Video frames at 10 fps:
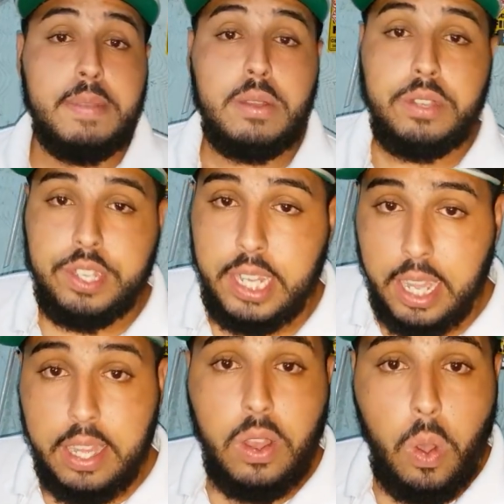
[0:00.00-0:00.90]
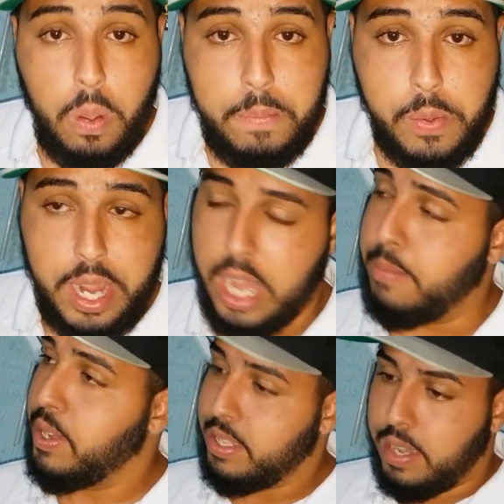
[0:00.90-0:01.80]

Primeiro dia, rompe o carro.